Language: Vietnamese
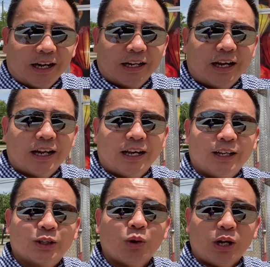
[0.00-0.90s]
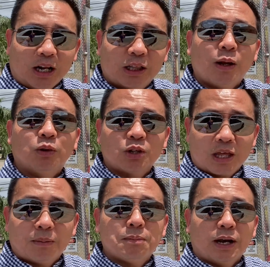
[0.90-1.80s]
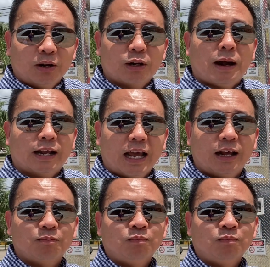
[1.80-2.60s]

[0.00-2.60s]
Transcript: đây đây Tony đã tìm được xe bánh mì rồi các bạn nha